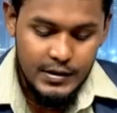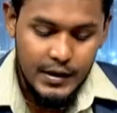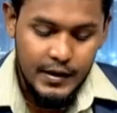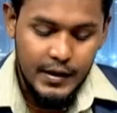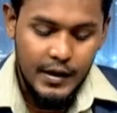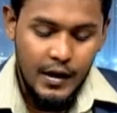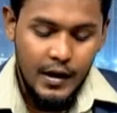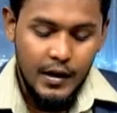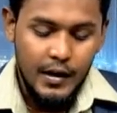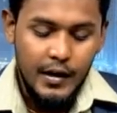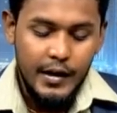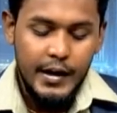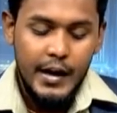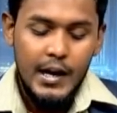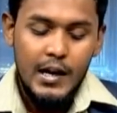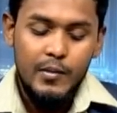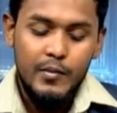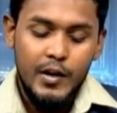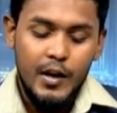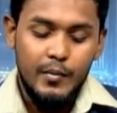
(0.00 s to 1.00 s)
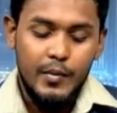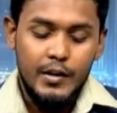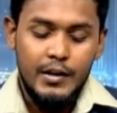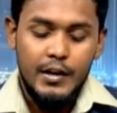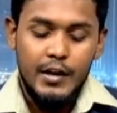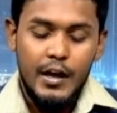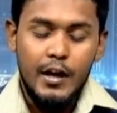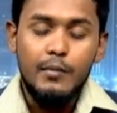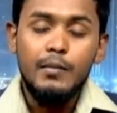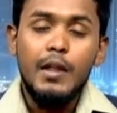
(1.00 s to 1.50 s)
செய்தியாக டெய்லி மிரர்
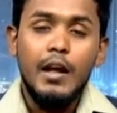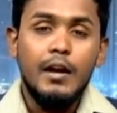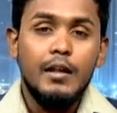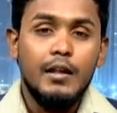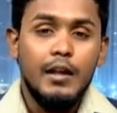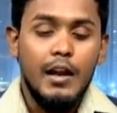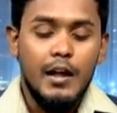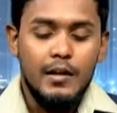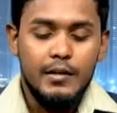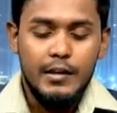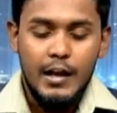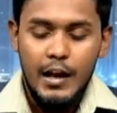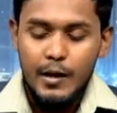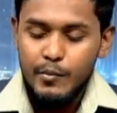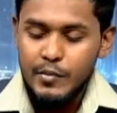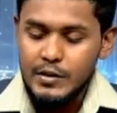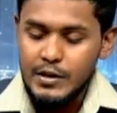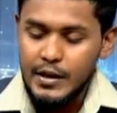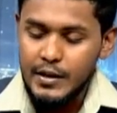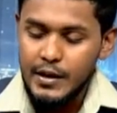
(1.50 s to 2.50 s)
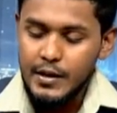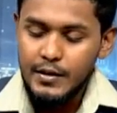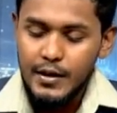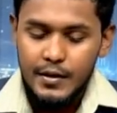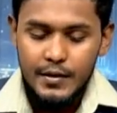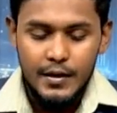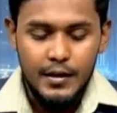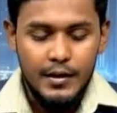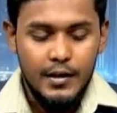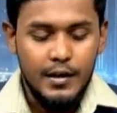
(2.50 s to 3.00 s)
பத்திரிகையும் தனது தலை தலைப்புச் செய்தியை
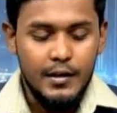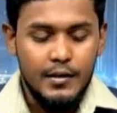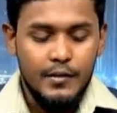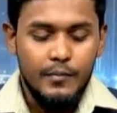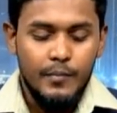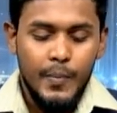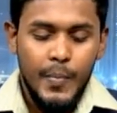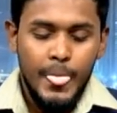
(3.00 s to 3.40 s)
தந்திருக்கிறது